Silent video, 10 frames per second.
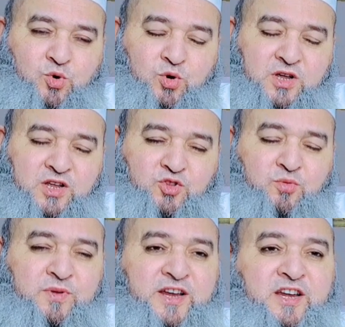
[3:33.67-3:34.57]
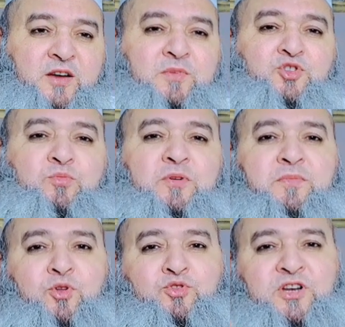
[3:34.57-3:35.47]
करोगे तो मैं इन नेमतों
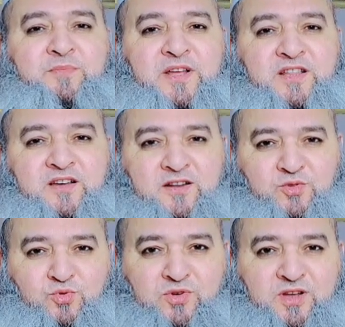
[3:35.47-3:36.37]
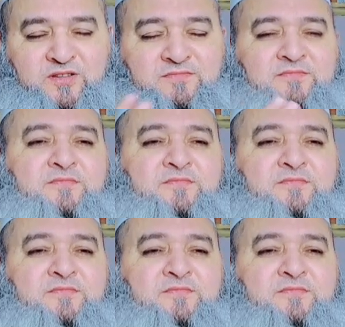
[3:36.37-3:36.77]
में बढ़ोतरी पैदा कर दूंगा